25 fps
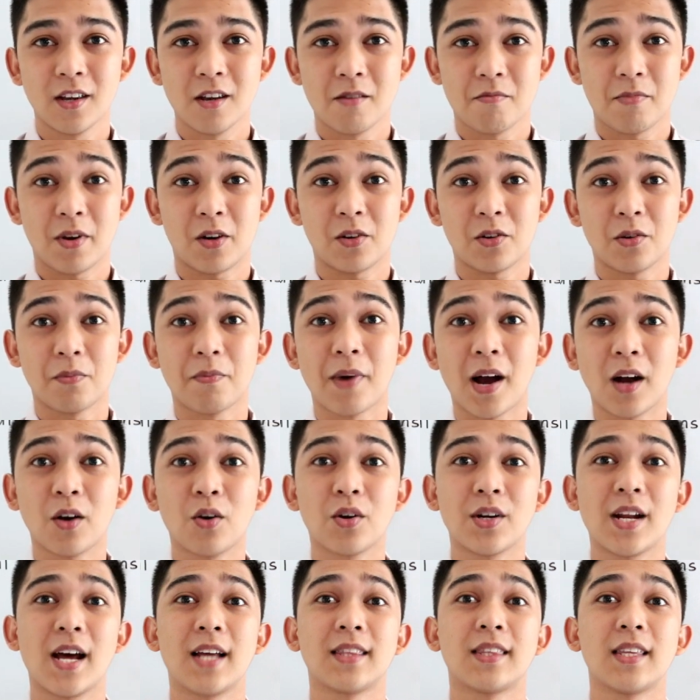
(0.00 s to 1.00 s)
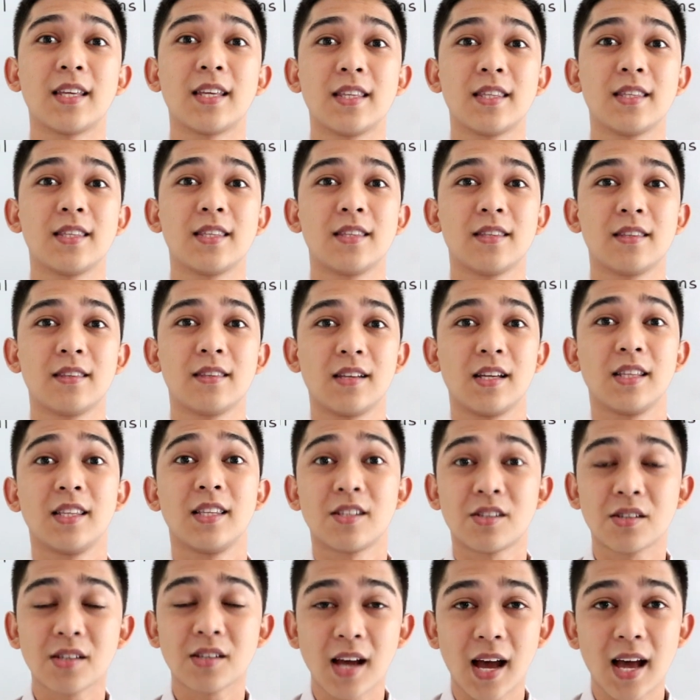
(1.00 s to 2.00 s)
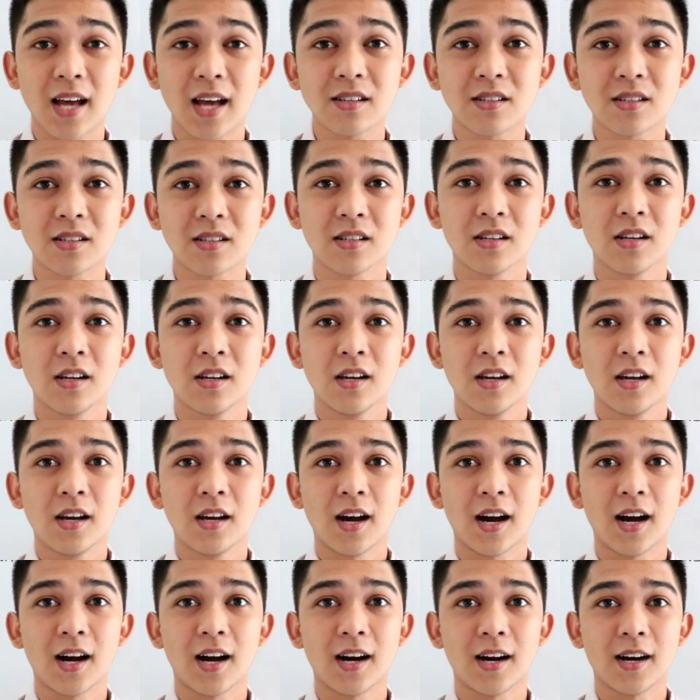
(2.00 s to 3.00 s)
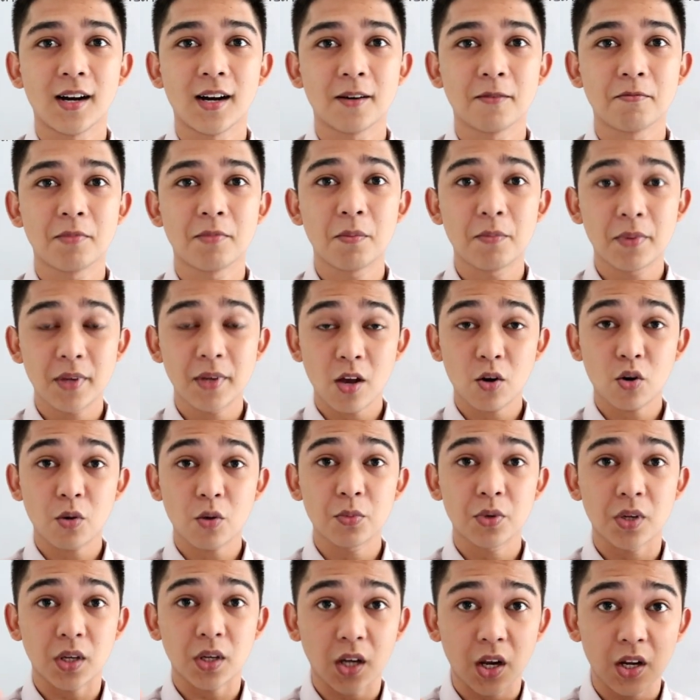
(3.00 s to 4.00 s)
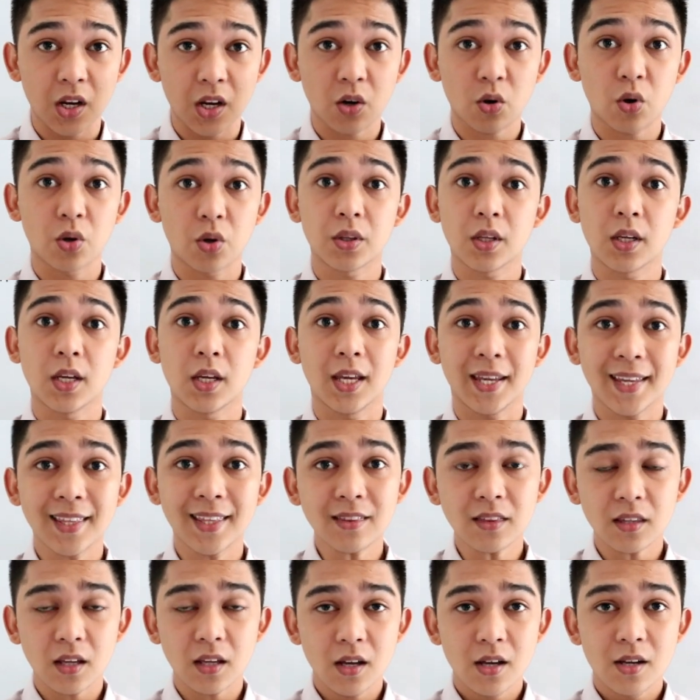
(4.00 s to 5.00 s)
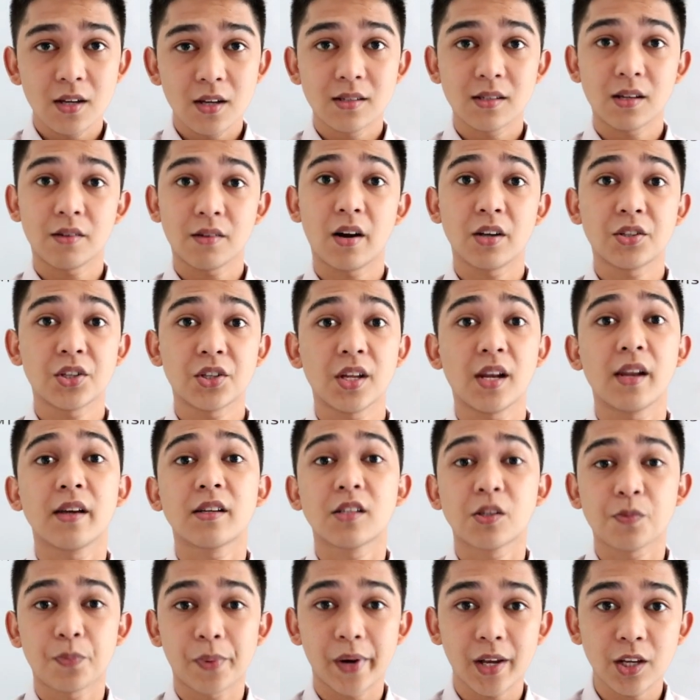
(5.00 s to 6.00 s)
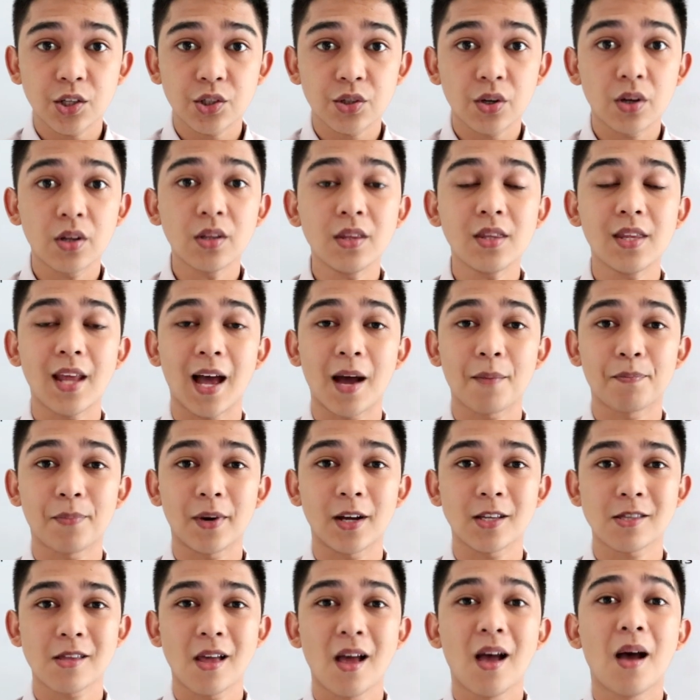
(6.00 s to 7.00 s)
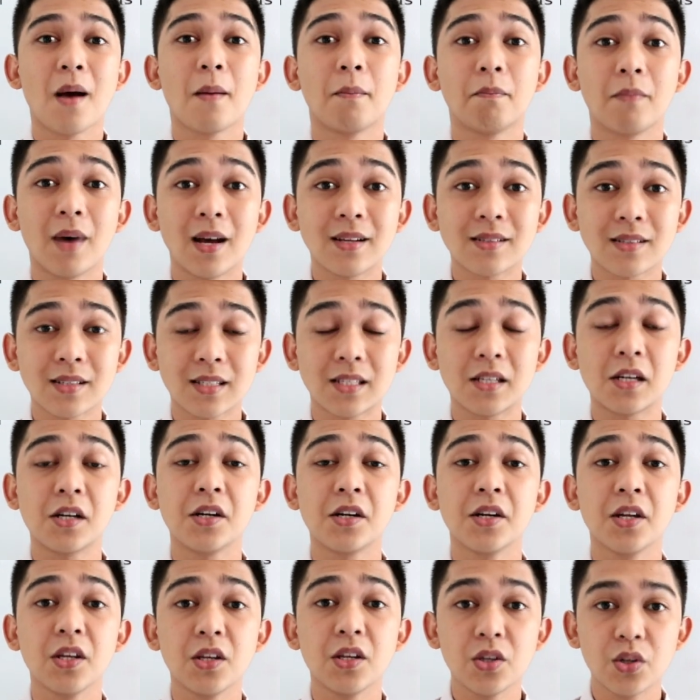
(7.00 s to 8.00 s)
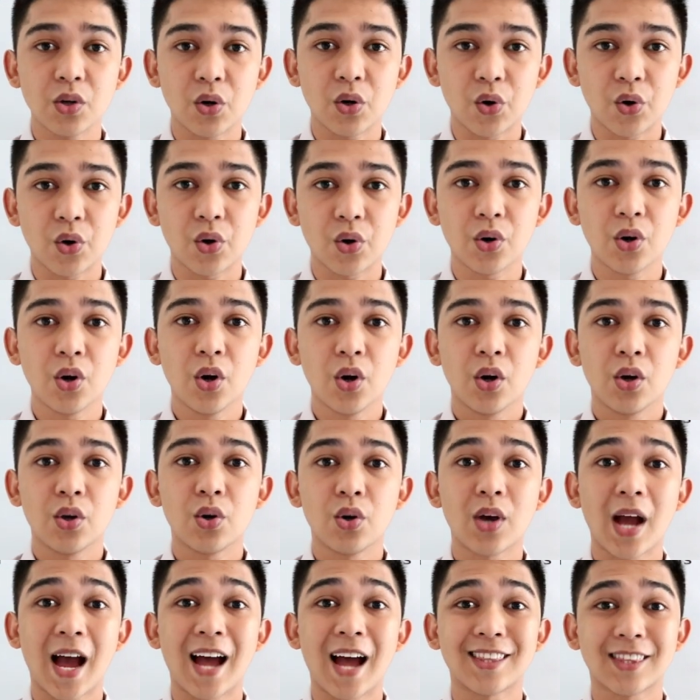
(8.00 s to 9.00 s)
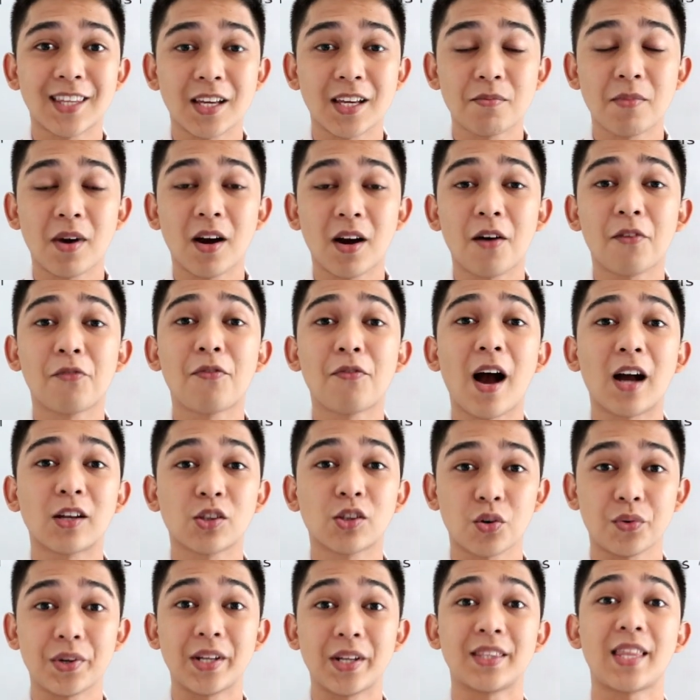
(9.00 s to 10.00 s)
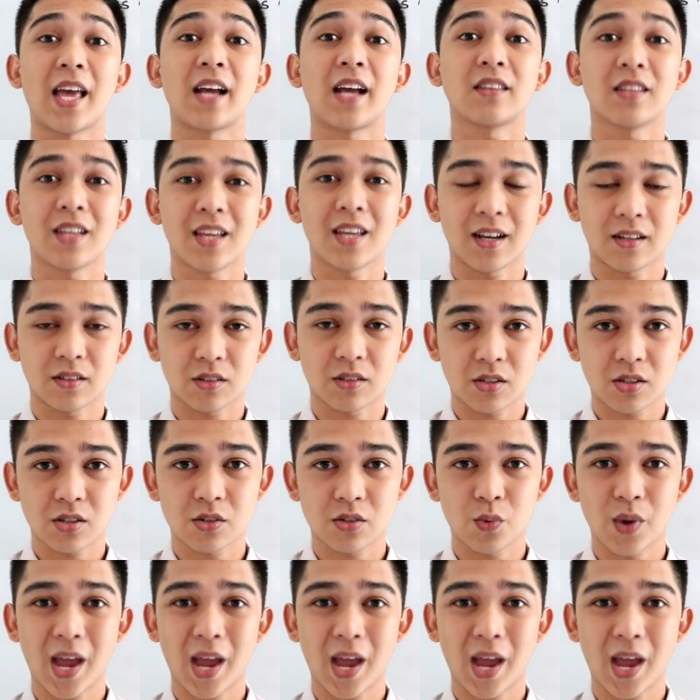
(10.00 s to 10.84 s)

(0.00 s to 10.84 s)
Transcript: Pero bago natin i-discuss, uh, bibigyan ko muna kayo ng konting hint sa rational expression. Dapat master ninyo yung ating mga factoring techniques.